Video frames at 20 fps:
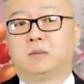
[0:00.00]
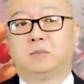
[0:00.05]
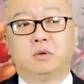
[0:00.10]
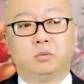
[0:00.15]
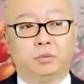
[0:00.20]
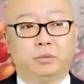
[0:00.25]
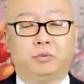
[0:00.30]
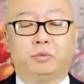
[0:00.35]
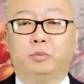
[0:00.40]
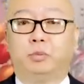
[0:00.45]
咱
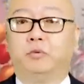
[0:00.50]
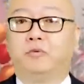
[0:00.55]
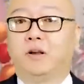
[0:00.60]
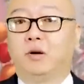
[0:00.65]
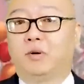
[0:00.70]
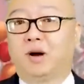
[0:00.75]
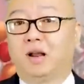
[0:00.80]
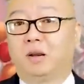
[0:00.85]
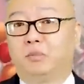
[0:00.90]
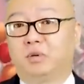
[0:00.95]
就不不废
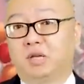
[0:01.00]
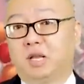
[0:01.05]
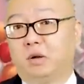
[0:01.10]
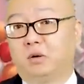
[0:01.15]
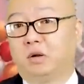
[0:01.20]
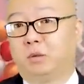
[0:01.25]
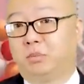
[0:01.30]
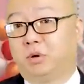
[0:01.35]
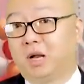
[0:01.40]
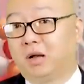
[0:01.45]
话了，不
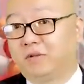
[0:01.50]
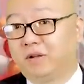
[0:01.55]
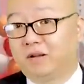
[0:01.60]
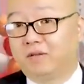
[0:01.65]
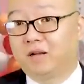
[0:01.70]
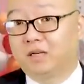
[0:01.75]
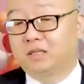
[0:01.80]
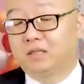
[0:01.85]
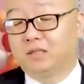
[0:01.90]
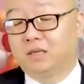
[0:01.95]
浪不浪费
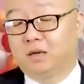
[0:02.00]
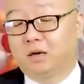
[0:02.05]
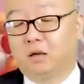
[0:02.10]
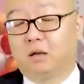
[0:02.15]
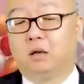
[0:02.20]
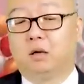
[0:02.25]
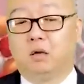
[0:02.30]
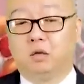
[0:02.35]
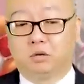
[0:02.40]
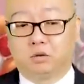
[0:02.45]
大家时间了。